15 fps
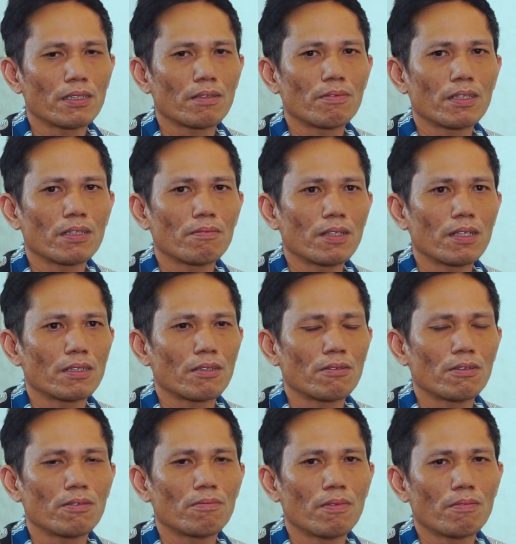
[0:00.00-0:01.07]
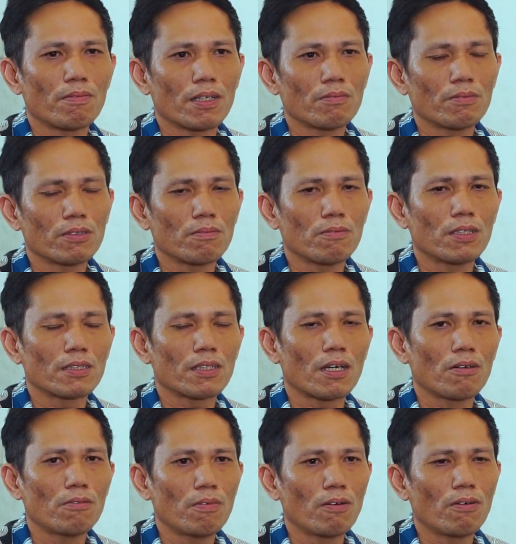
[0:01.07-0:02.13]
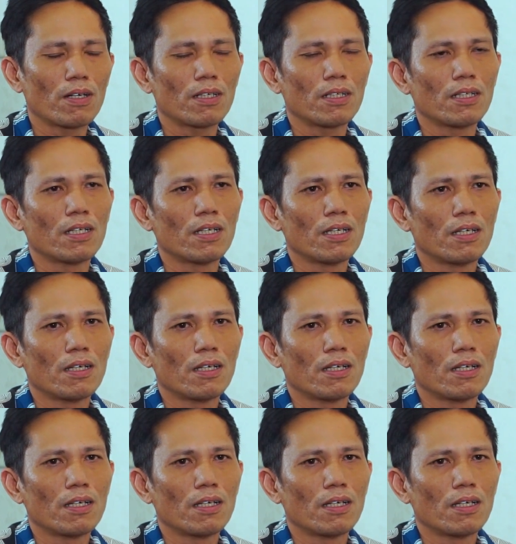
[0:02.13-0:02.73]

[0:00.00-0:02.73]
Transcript: teman-teman atau Bapak Ibu semua tahu bahwa